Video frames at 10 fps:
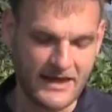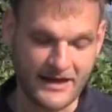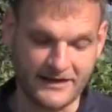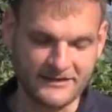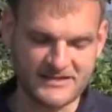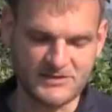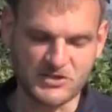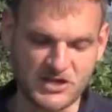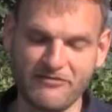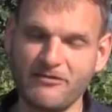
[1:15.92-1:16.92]
Er kannte sich
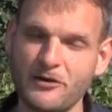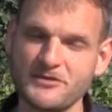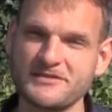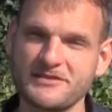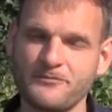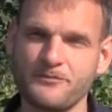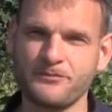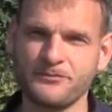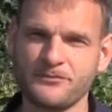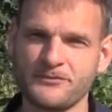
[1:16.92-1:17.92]
mit Schafen aus.
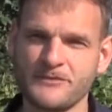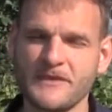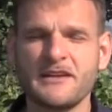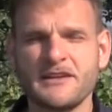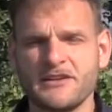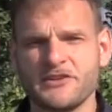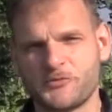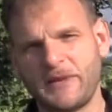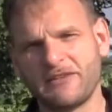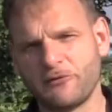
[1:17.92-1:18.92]

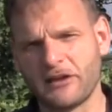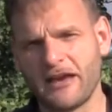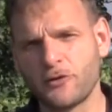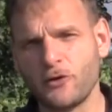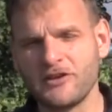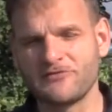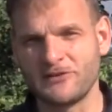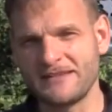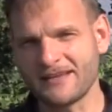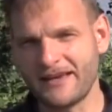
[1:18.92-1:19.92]
Später wurde er König
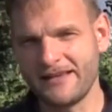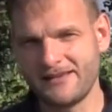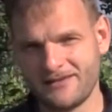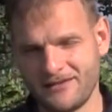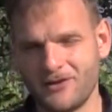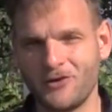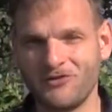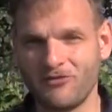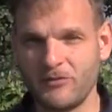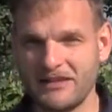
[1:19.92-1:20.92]
von Israel
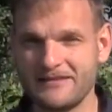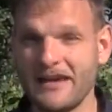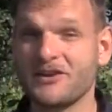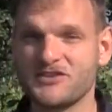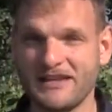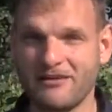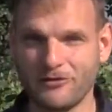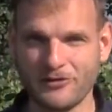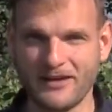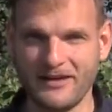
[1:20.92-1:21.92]
und war militärisch sehr
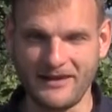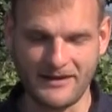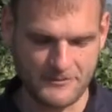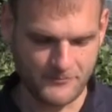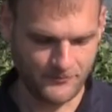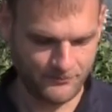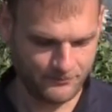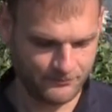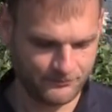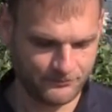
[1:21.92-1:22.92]
erfolgreich.
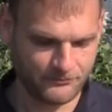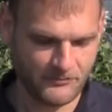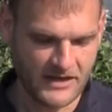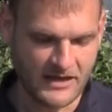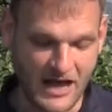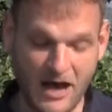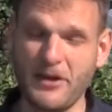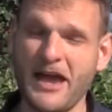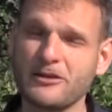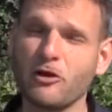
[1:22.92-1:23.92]

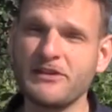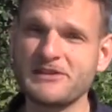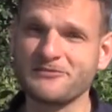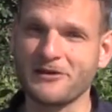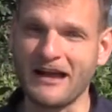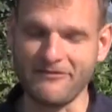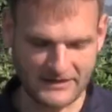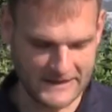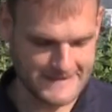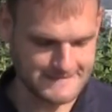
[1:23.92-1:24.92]
Aber er hatte auch viel zu
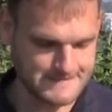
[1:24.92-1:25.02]
verkraften.